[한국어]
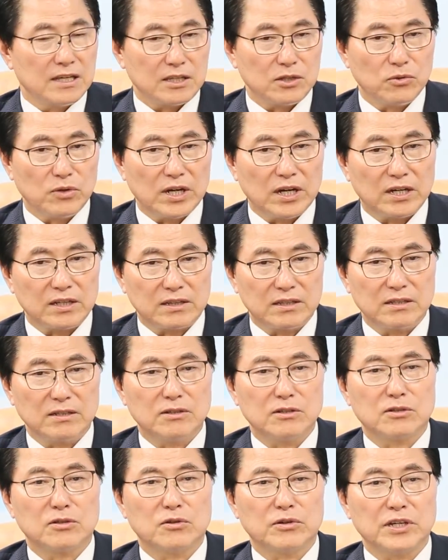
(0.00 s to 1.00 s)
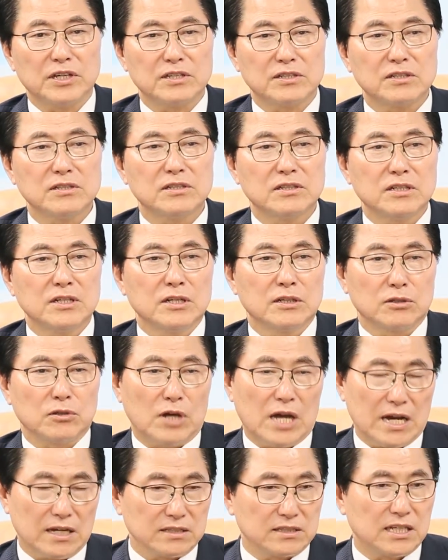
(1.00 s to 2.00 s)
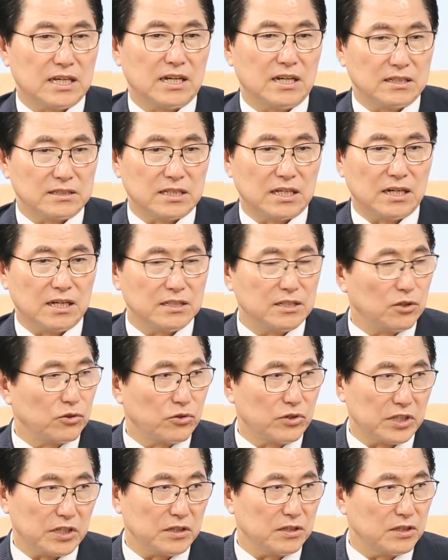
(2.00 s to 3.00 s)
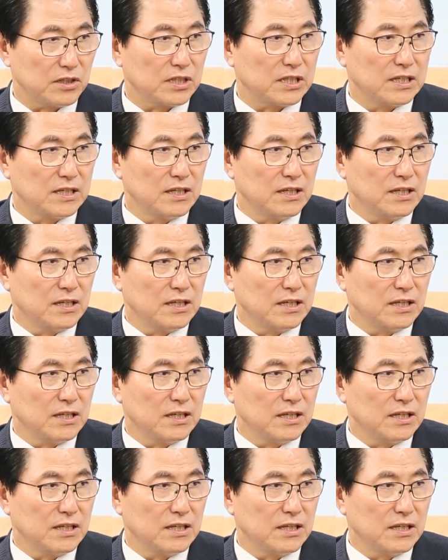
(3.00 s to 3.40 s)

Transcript: 이와 같은 걸 통해서 또 항산화작용이 있는